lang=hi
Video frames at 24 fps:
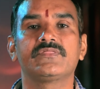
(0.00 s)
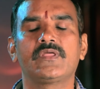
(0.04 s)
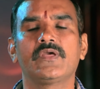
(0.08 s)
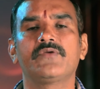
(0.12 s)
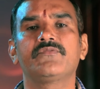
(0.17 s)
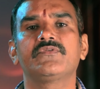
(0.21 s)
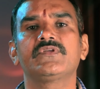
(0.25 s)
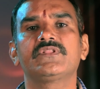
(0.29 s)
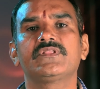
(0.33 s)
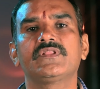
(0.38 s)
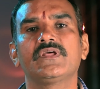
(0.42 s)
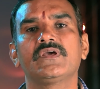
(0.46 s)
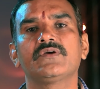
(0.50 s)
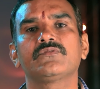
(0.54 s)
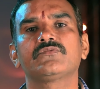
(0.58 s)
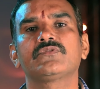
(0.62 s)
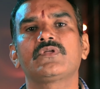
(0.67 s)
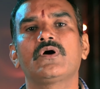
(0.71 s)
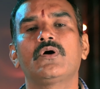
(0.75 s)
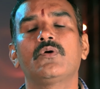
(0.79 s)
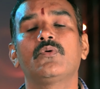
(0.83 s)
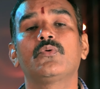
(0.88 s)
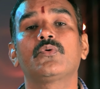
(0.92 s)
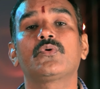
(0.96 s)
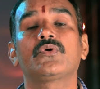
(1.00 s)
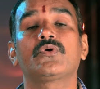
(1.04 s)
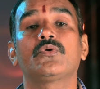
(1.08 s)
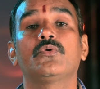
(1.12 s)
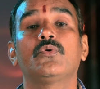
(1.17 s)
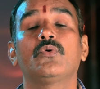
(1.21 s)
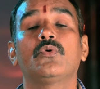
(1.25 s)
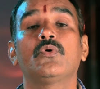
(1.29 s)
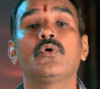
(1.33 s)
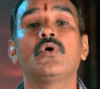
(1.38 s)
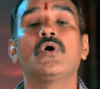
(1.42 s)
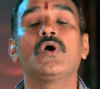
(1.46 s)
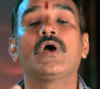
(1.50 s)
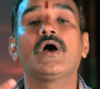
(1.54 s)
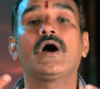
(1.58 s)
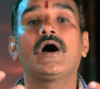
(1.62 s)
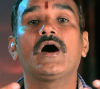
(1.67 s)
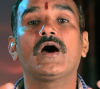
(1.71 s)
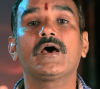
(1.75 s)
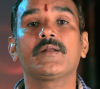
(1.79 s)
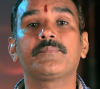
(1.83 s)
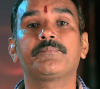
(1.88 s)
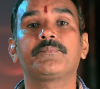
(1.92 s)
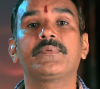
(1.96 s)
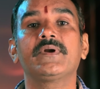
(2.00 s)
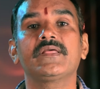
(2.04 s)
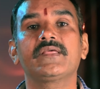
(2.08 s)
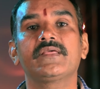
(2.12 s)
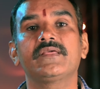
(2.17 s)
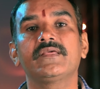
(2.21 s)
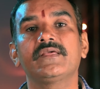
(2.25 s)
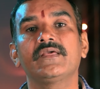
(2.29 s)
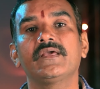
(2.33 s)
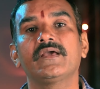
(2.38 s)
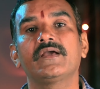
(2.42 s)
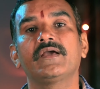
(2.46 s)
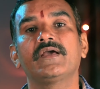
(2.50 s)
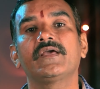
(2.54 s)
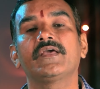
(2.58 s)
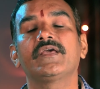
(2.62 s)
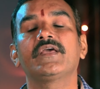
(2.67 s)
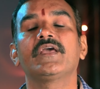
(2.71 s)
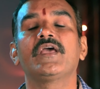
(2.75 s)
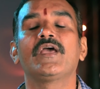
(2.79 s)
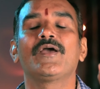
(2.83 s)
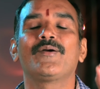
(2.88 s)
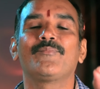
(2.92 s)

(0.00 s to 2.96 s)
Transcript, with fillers: देवी देवताओं को अर्पण किए गए